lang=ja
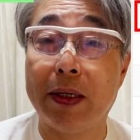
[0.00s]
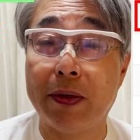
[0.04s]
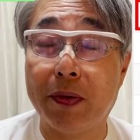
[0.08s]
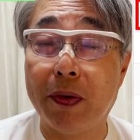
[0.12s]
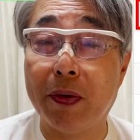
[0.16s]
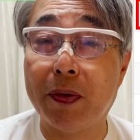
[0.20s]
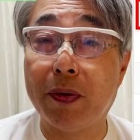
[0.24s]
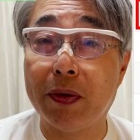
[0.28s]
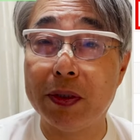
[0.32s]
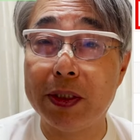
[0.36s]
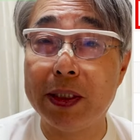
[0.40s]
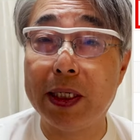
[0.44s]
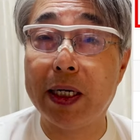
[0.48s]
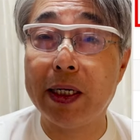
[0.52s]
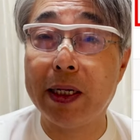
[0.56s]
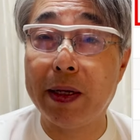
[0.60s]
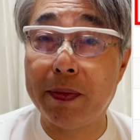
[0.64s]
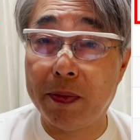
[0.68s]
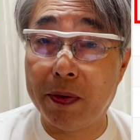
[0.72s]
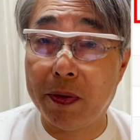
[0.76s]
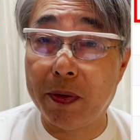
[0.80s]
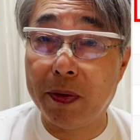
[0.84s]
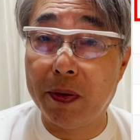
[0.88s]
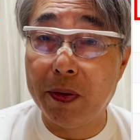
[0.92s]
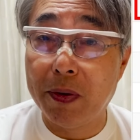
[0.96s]
高校時代で
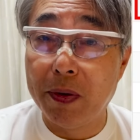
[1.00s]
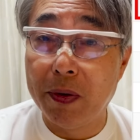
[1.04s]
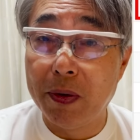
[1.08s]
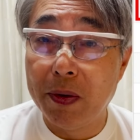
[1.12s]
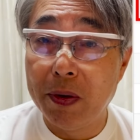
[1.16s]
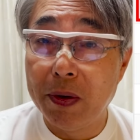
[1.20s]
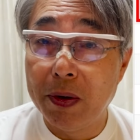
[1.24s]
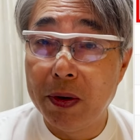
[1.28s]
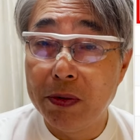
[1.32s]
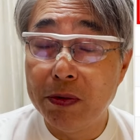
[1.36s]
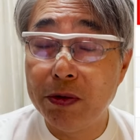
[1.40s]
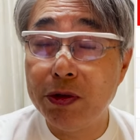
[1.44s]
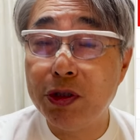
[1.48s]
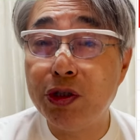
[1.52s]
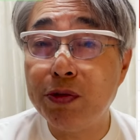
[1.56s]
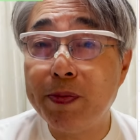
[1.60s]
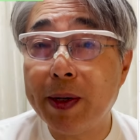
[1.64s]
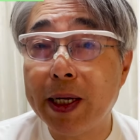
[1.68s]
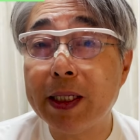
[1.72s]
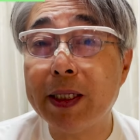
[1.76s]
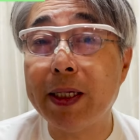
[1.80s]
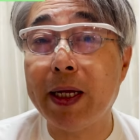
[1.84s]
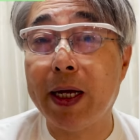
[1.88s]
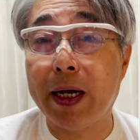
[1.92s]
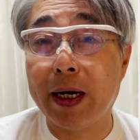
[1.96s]
も。打つ
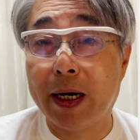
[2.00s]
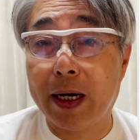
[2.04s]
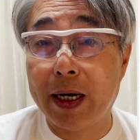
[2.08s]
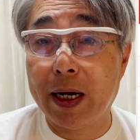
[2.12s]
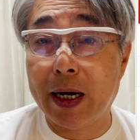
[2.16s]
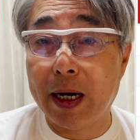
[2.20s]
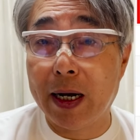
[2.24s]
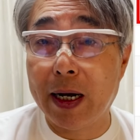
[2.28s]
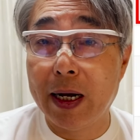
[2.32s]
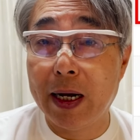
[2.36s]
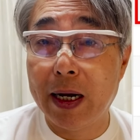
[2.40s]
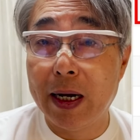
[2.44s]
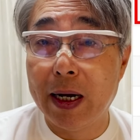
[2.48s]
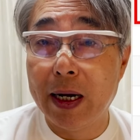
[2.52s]
バッターやから。